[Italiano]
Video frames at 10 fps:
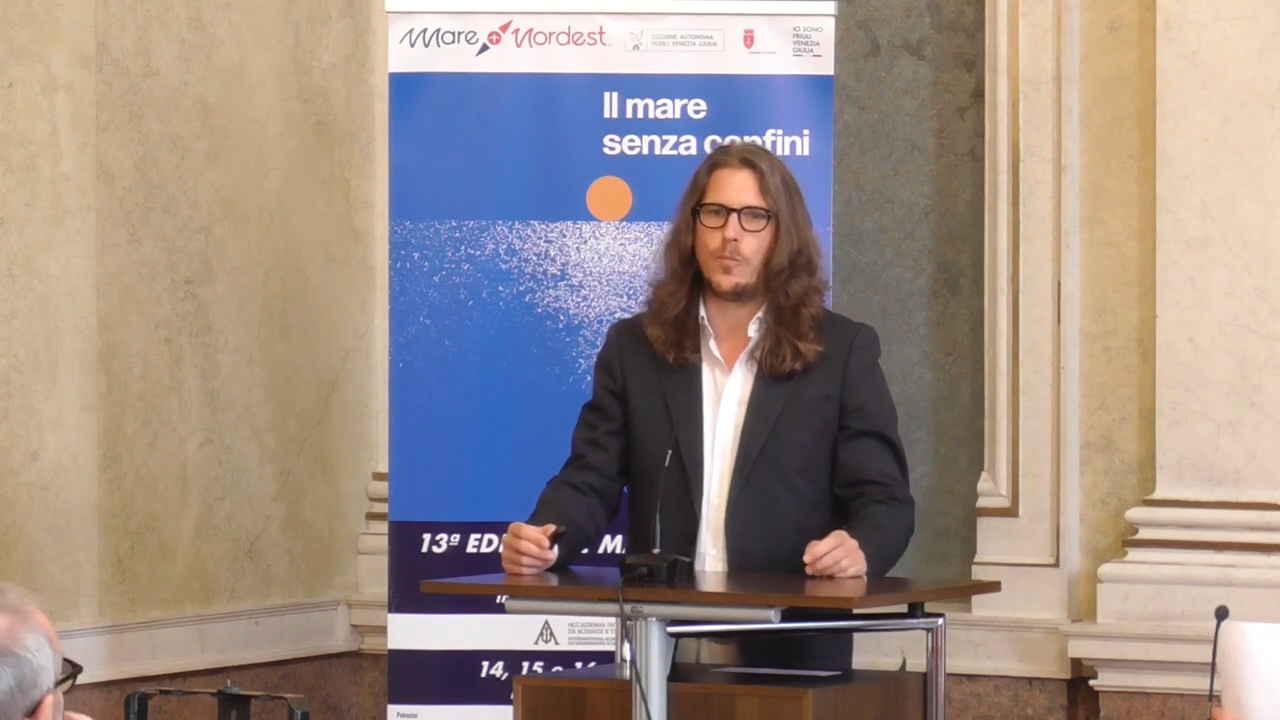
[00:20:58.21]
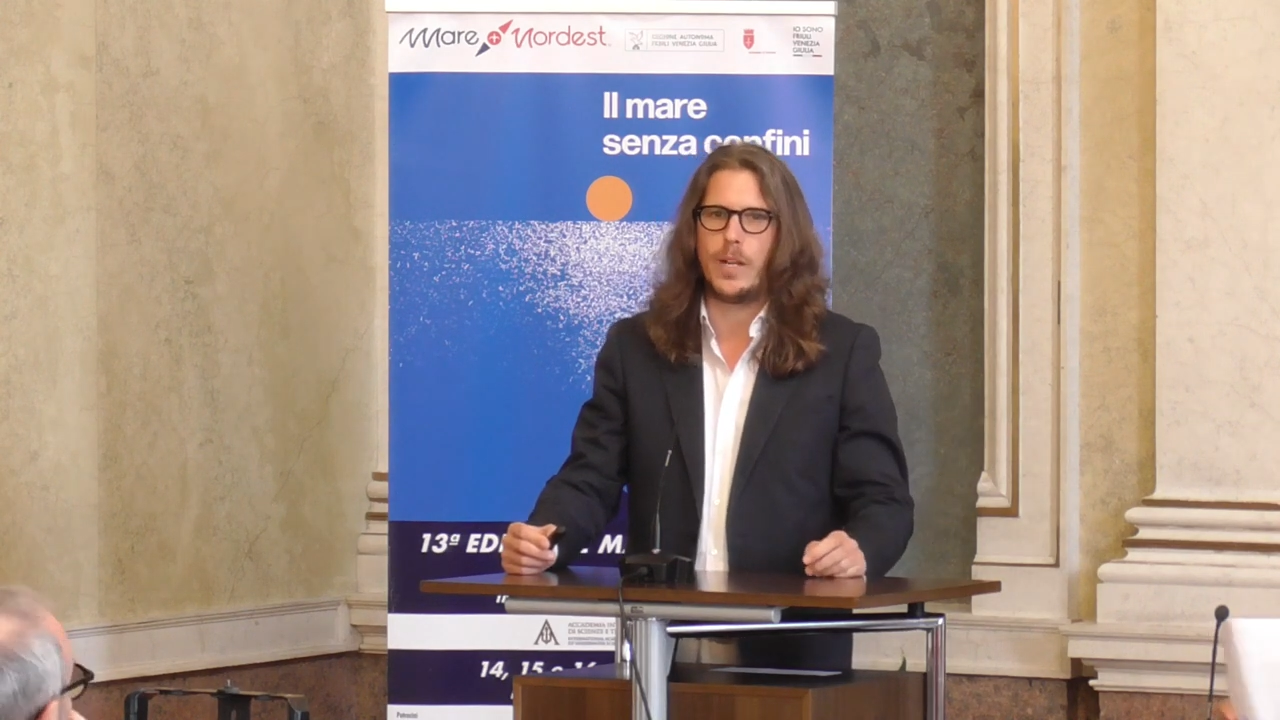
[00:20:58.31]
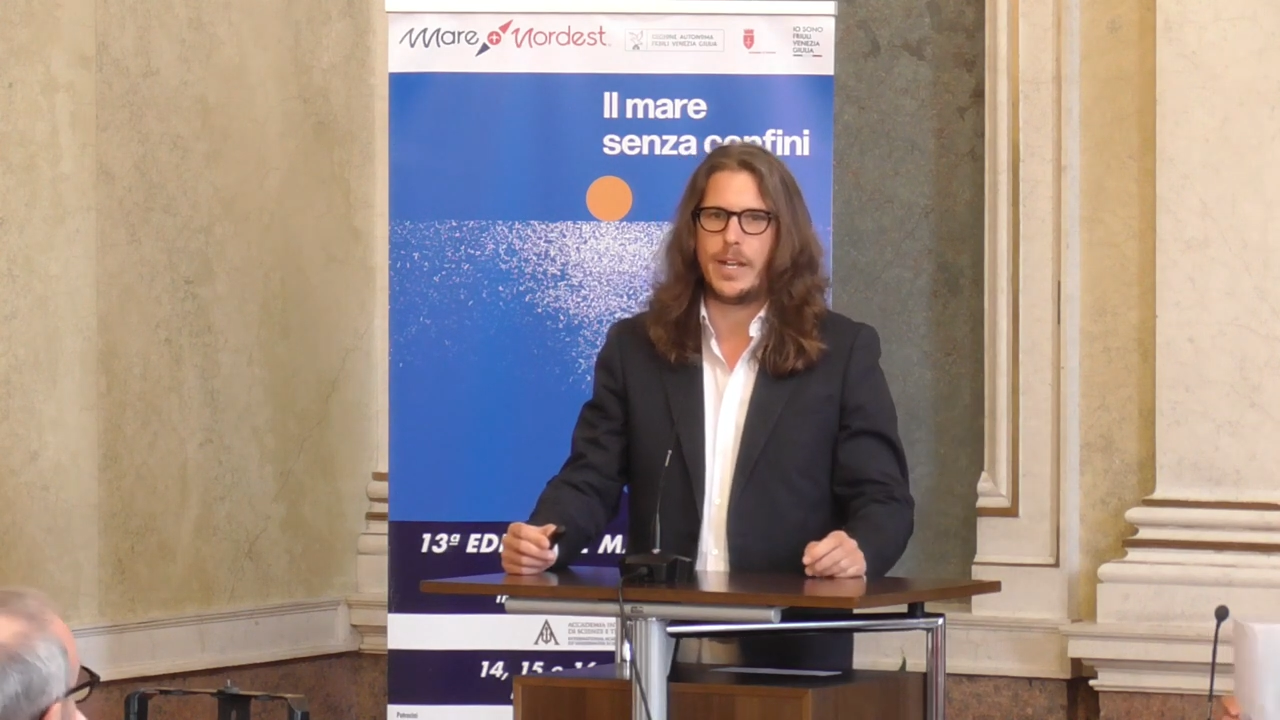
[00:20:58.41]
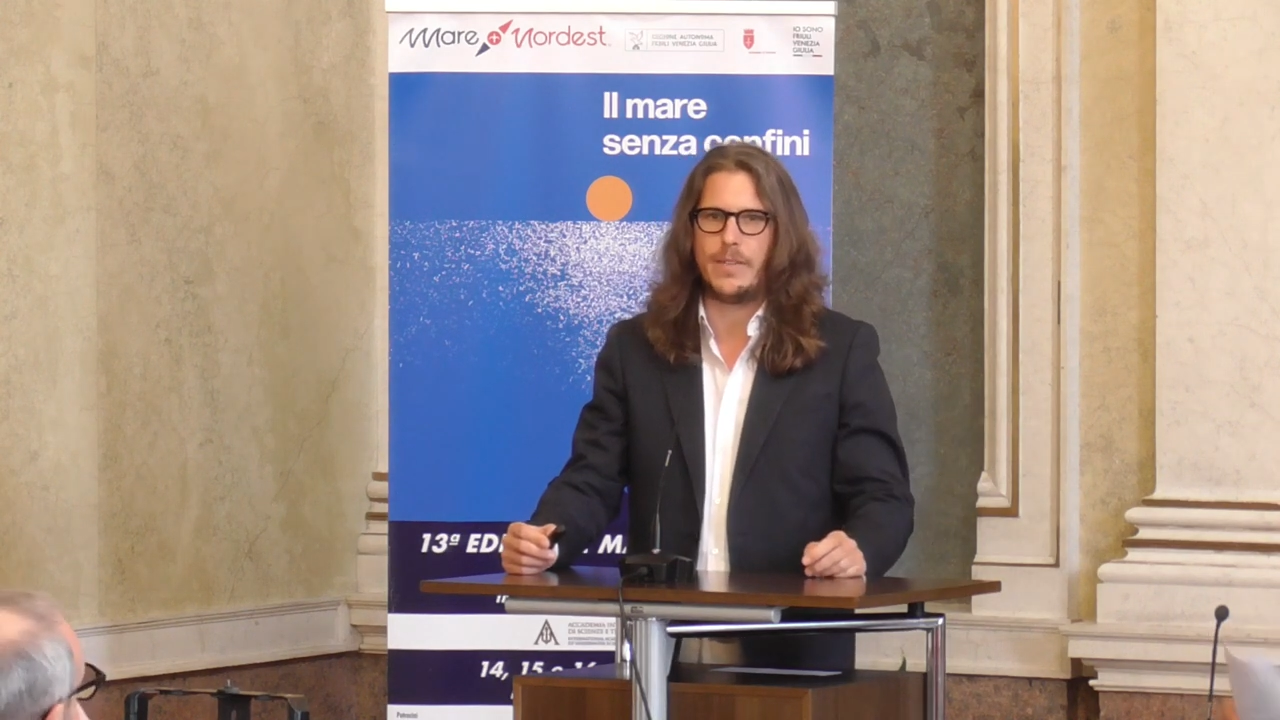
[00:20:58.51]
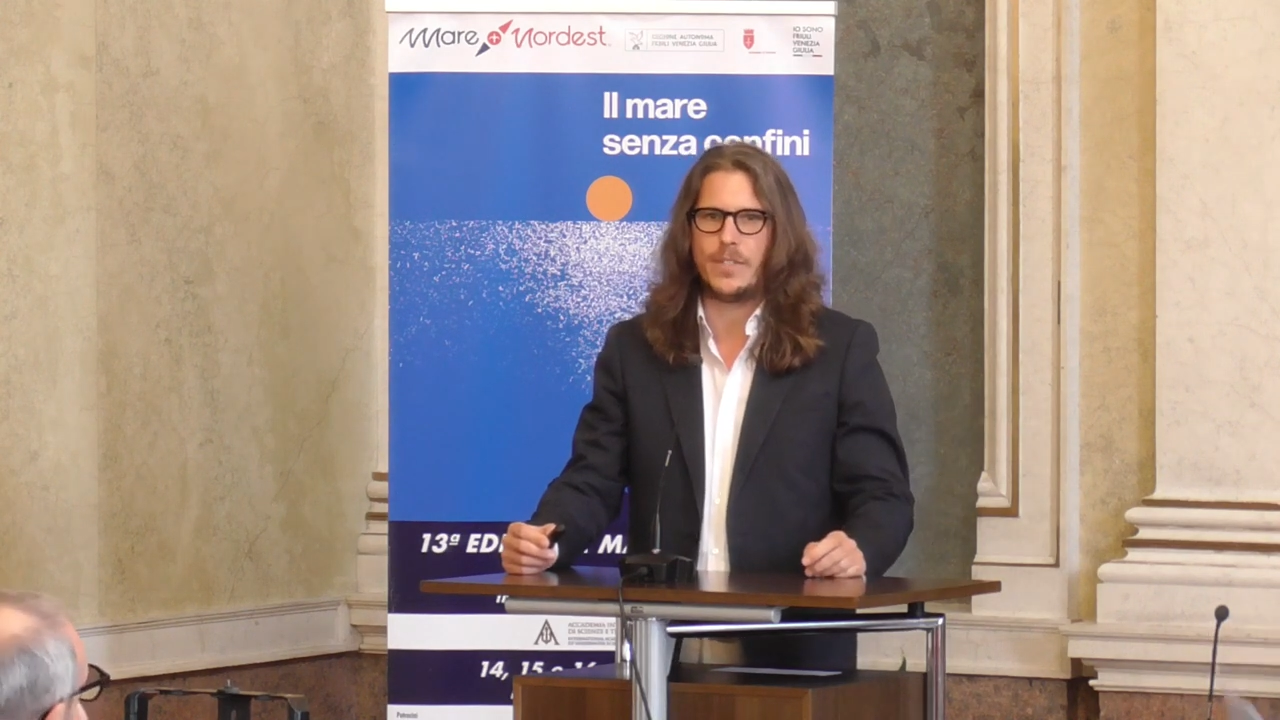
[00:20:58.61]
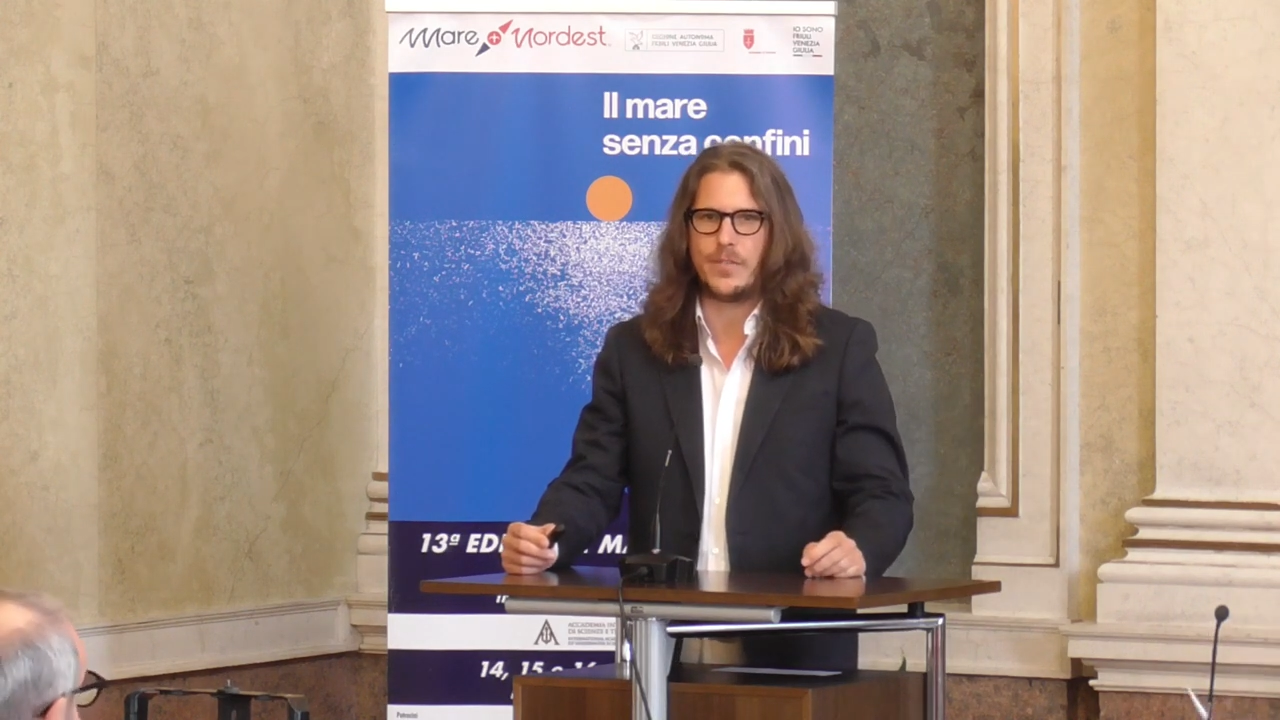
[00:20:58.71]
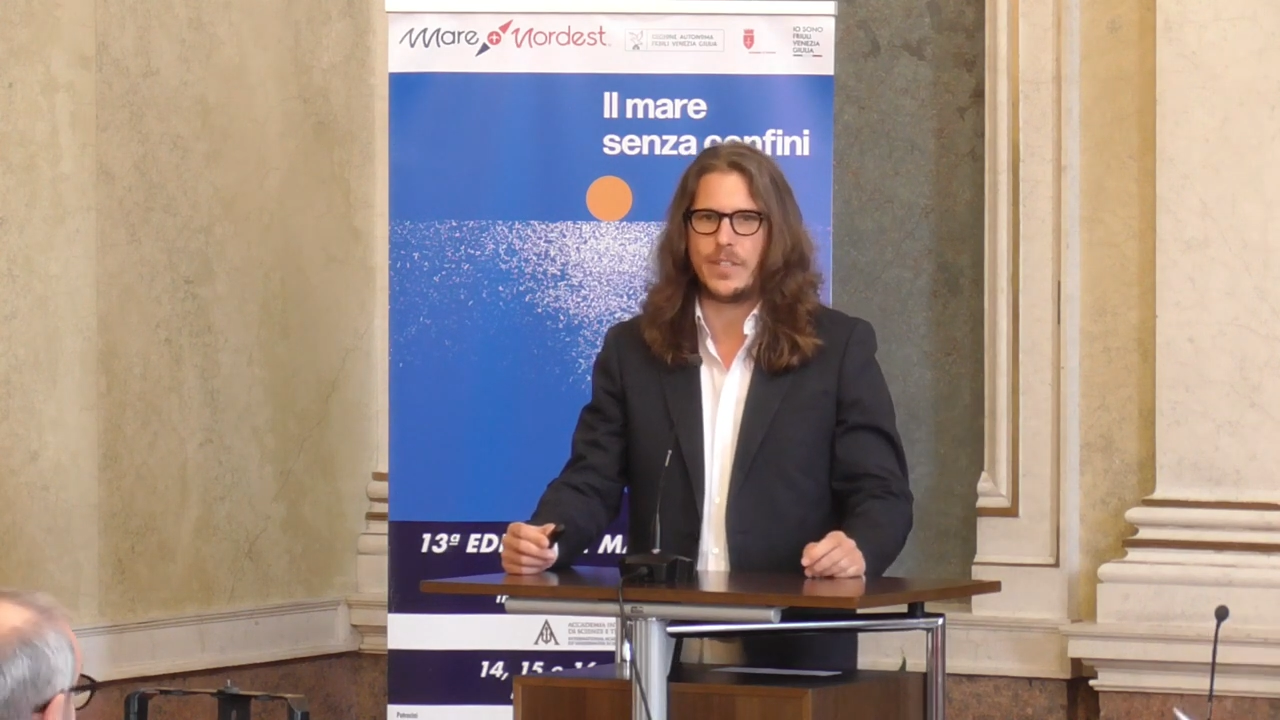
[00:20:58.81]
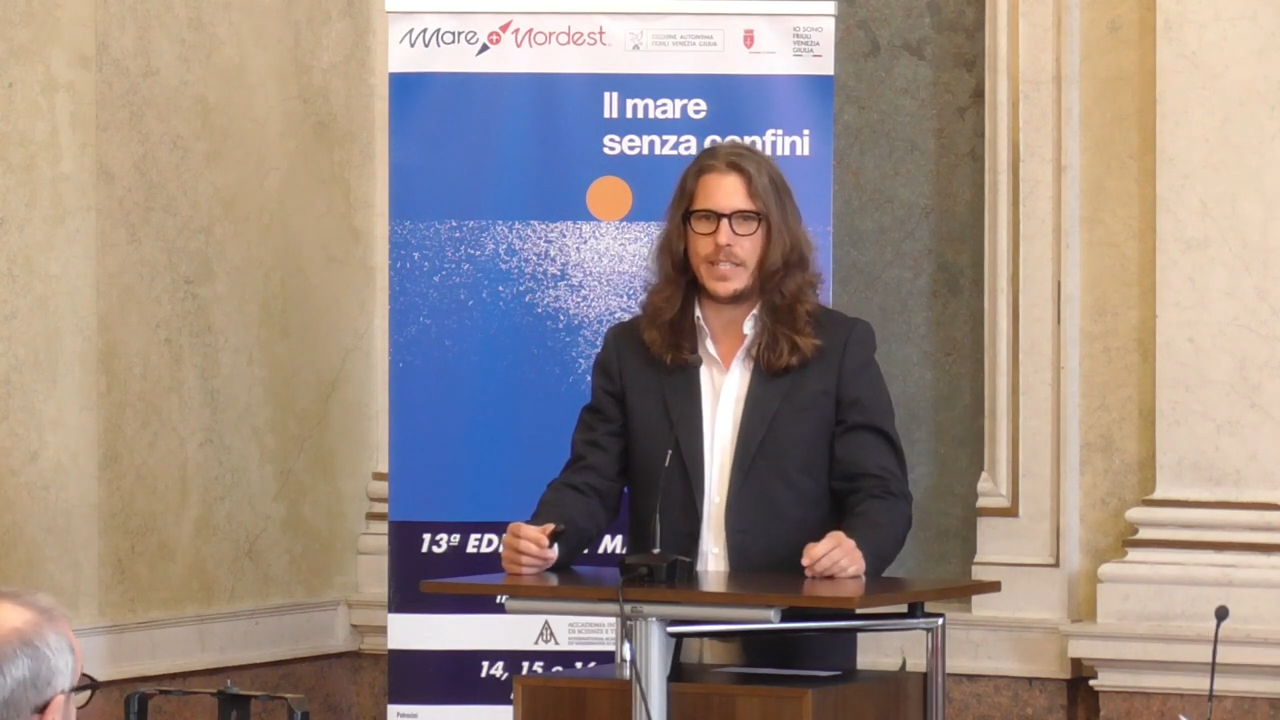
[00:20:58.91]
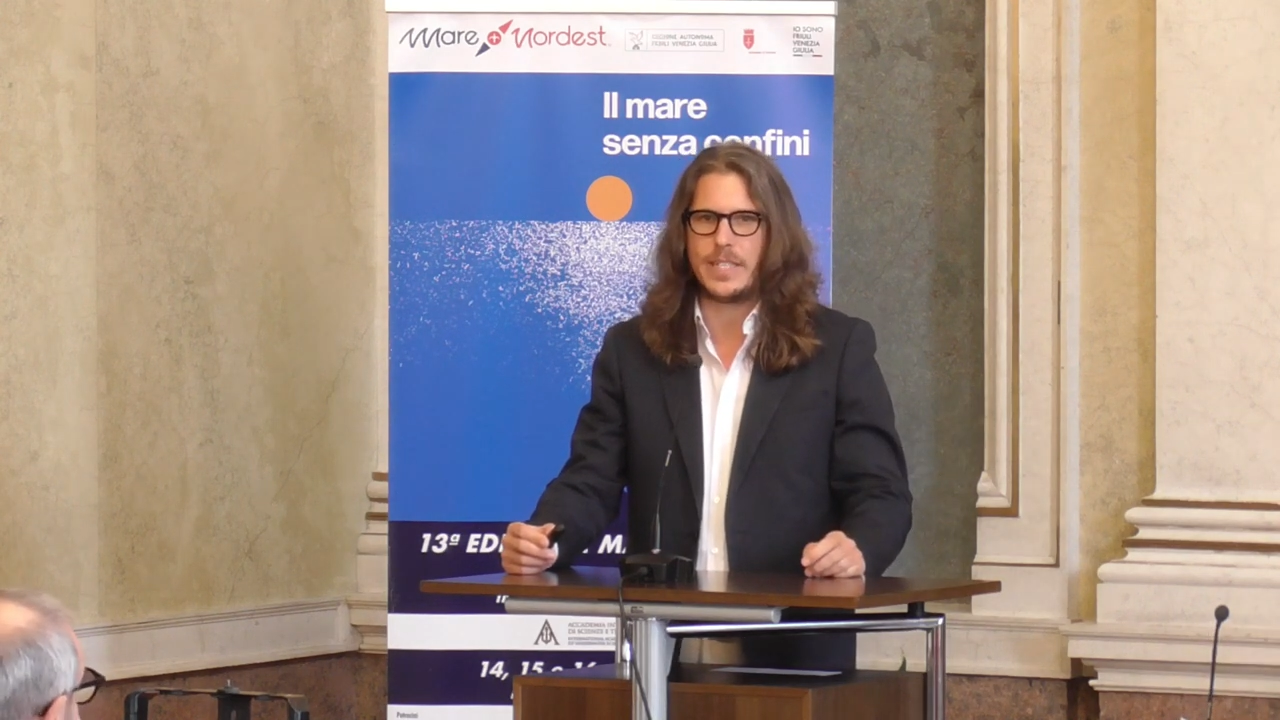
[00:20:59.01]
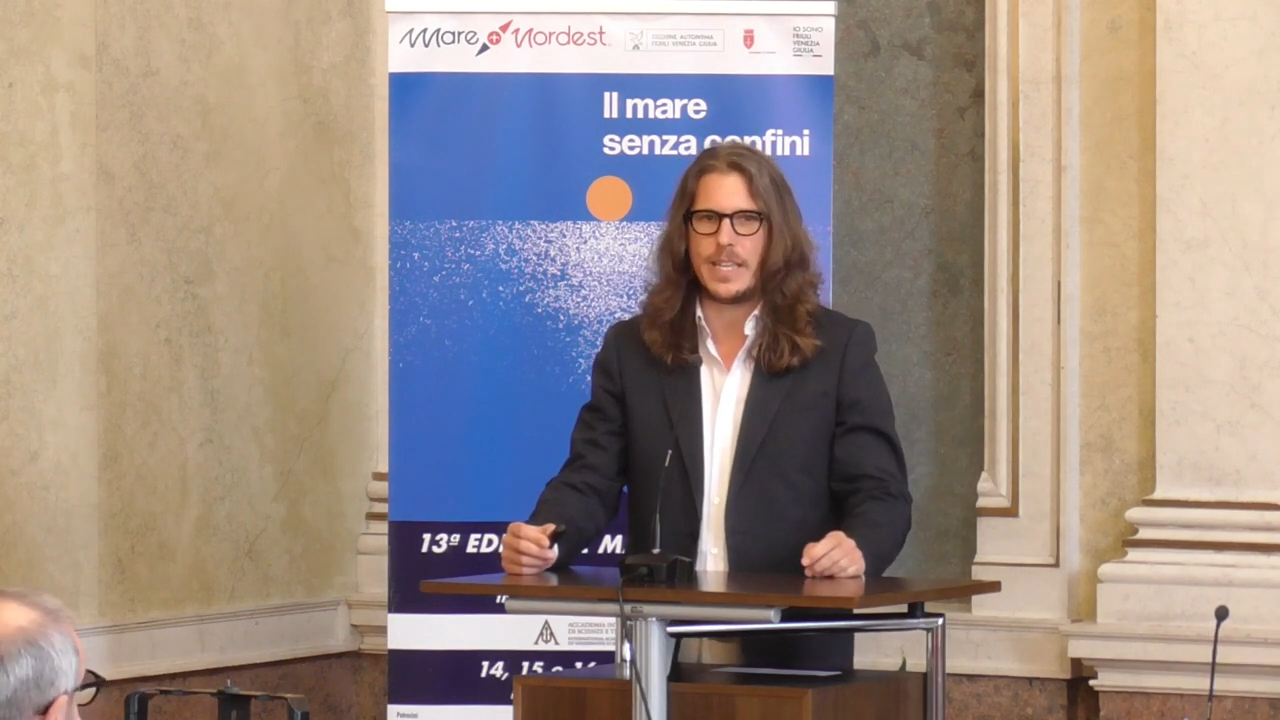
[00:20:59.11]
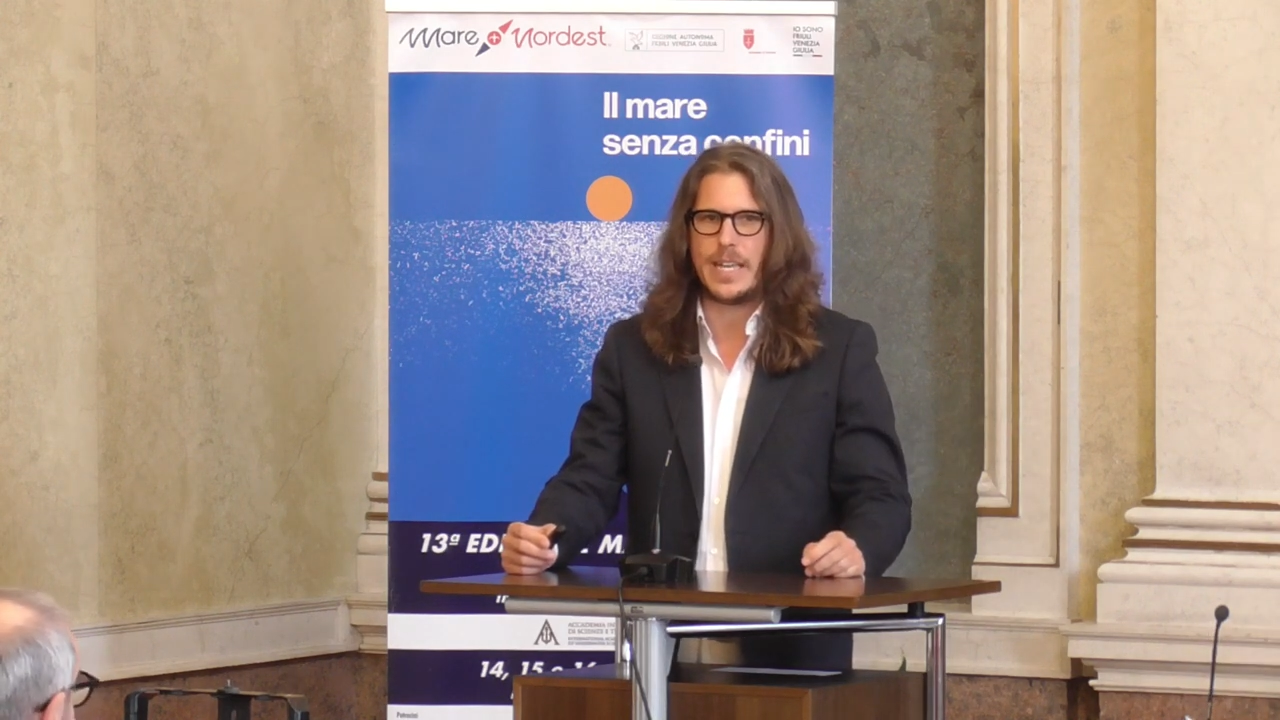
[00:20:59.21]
la nave svedese, ha